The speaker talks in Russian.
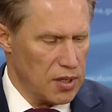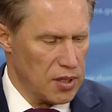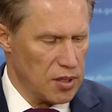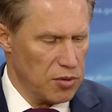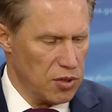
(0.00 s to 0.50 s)

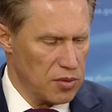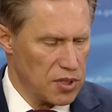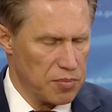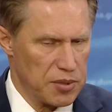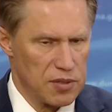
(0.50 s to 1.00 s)
э, объемы
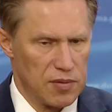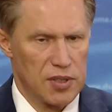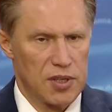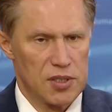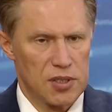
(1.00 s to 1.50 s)
запасов
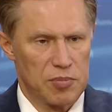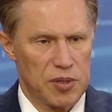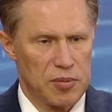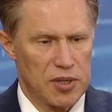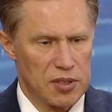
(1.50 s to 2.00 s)
лекарственных
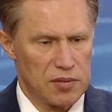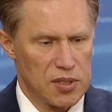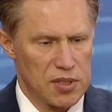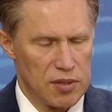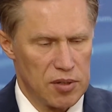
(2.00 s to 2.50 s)
препаратов
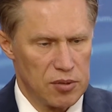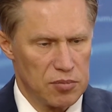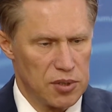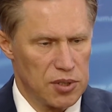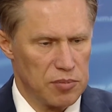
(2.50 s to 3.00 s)
составляют
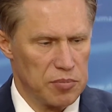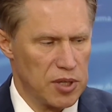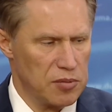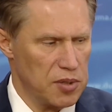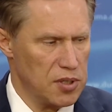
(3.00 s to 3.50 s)
более чем чем
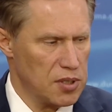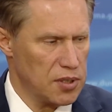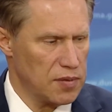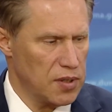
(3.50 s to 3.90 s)
5 месяцев.